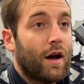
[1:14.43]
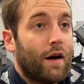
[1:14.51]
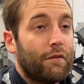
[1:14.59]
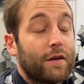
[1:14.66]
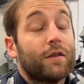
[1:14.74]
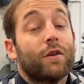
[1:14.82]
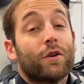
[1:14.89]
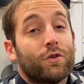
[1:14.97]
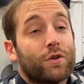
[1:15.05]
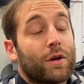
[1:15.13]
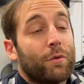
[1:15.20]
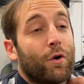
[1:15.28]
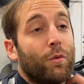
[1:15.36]
avec euh,
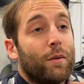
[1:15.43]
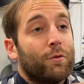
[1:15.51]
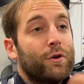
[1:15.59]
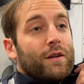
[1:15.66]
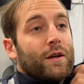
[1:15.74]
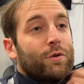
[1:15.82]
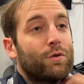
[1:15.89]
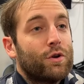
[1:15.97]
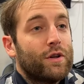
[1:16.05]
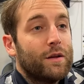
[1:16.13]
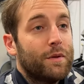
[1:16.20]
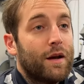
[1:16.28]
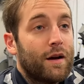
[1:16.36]
notamment Robin Bollinier qu'on
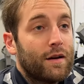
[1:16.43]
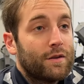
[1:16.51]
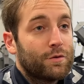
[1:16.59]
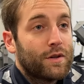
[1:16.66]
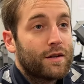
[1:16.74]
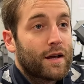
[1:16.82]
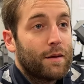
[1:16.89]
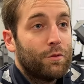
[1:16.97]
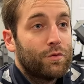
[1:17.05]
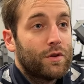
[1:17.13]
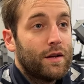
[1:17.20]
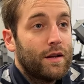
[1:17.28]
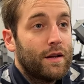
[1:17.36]
connaît bien. Ils ont des très
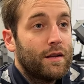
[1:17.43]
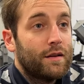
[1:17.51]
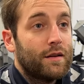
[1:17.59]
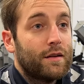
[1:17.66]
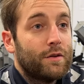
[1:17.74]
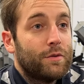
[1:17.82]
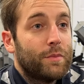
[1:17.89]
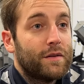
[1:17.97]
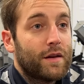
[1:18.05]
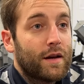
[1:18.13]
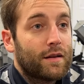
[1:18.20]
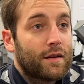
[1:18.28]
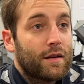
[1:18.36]
bons ailiers, une base
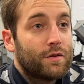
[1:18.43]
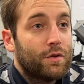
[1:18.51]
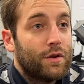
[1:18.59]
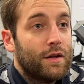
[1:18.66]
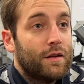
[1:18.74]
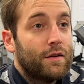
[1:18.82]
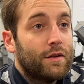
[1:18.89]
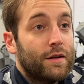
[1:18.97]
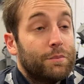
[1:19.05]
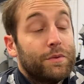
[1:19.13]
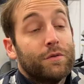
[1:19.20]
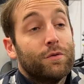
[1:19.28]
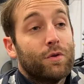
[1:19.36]
arrière très solide, des
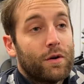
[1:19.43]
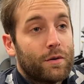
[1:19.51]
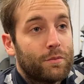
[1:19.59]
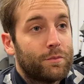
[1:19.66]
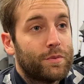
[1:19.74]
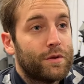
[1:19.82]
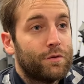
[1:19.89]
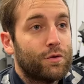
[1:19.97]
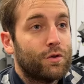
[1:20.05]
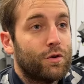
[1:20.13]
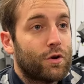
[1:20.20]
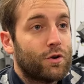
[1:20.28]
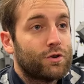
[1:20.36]
pivots, un pivot
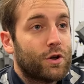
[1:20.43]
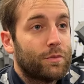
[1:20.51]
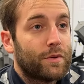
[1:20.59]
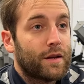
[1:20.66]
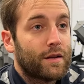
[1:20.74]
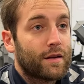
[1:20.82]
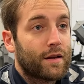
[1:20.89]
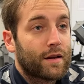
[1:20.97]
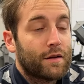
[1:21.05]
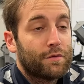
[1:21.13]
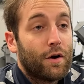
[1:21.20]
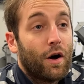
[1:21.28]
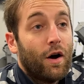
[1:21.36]
Hugo Conchop qui est très
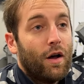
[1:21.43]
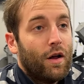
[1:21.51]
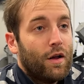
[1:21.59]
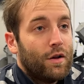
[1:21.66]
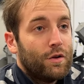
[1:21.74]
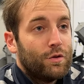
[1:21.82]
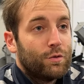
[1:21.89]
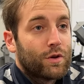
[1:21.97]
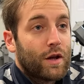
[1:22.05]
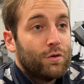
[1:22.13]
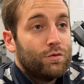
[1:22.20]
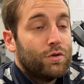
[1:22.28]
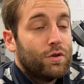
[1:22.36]
très fort. Donc,
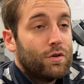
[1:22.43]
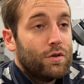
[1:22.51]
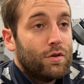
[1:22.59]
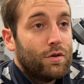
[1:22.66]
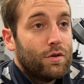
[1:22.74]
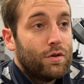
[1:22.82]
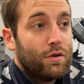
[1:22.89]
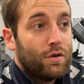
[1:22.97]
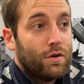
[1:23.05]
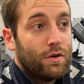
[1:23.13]
à nous de,